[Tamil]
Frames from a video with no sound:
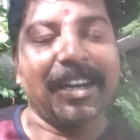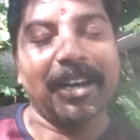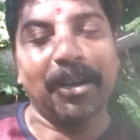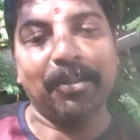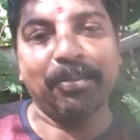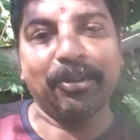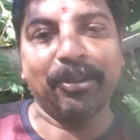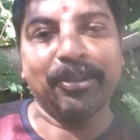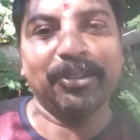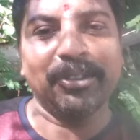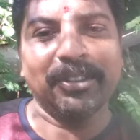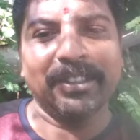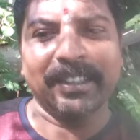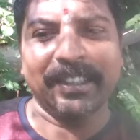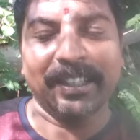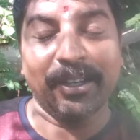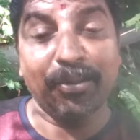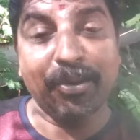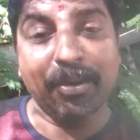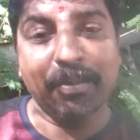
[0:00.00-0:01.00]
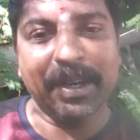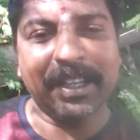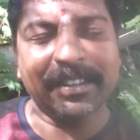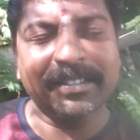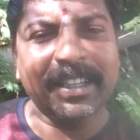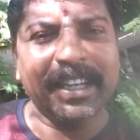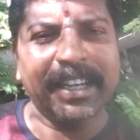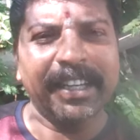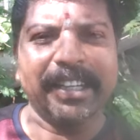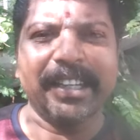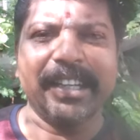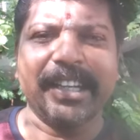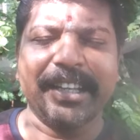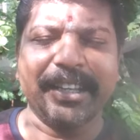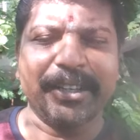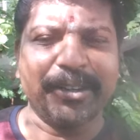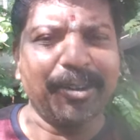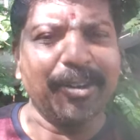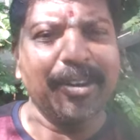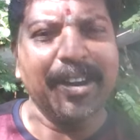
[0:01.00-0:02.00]
நல்லா புரிஞ்சு வச்சுருக்கேன் உன் மனசில் என்ன
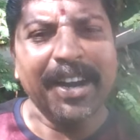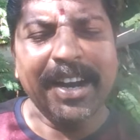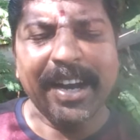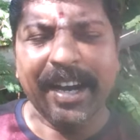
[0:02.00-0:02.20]
நினைக்கிறோ